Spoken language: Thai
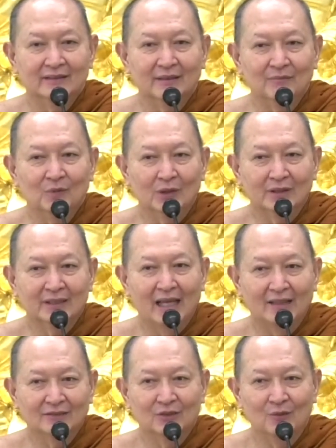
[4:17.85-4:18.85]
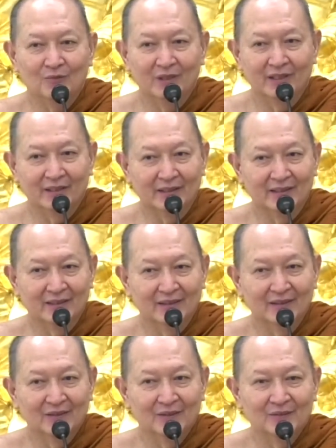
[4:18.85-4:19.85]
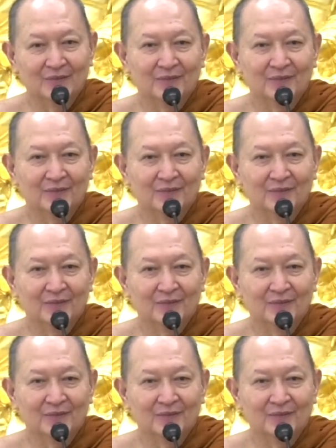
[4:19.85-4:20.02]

สำรวจซากศพอะไรอย่างเงี้ยนะ